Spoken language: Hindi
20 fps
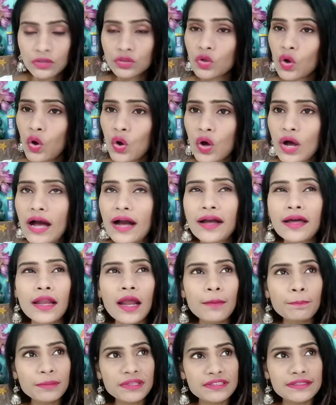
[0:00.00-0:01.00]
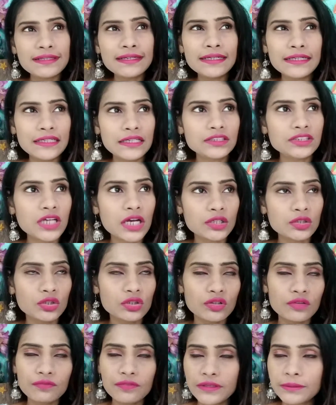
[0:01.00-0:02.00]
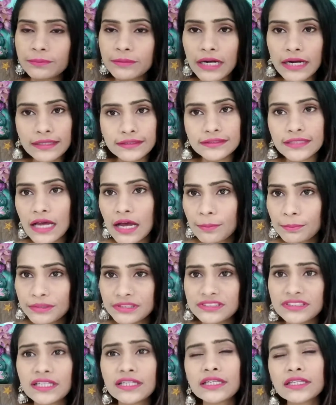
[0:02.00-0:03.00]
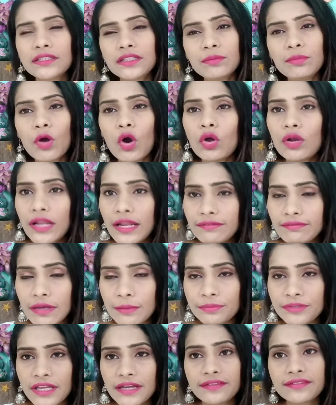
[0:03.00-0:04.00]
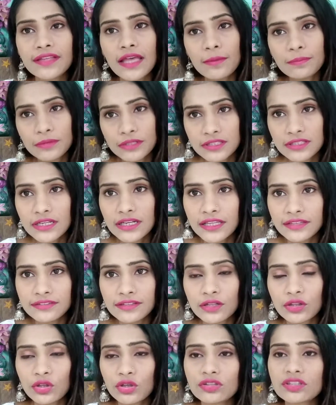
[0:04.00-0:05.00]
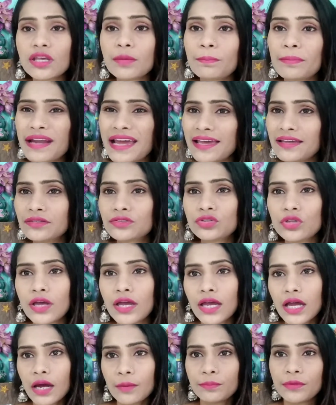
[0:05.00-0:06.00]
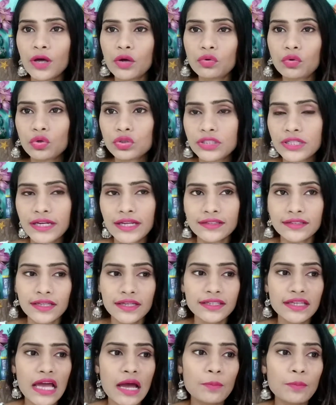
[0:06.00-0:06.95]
तो अगर आप इसे लेना चाहते हो तो फ्लिपकार्ट से आप इसे किसी भी ऑनलाइन वेबसाइट से आप ले सकते हो इसके प्राइस जो है अप डाउन होते रहते हैं ये